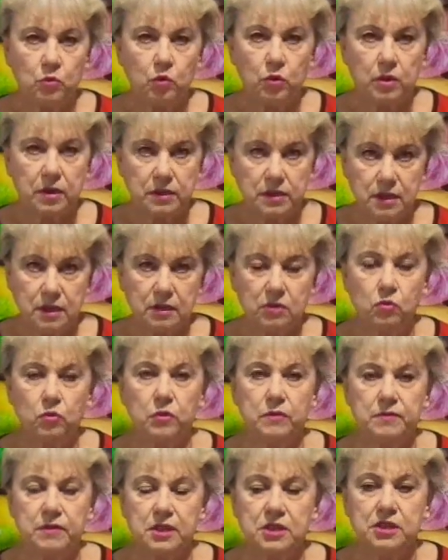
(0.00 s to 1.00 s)
только те,
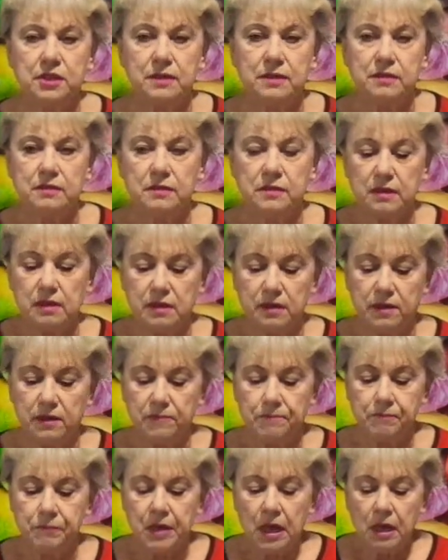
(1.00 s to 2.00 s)
которые взошли и сильные,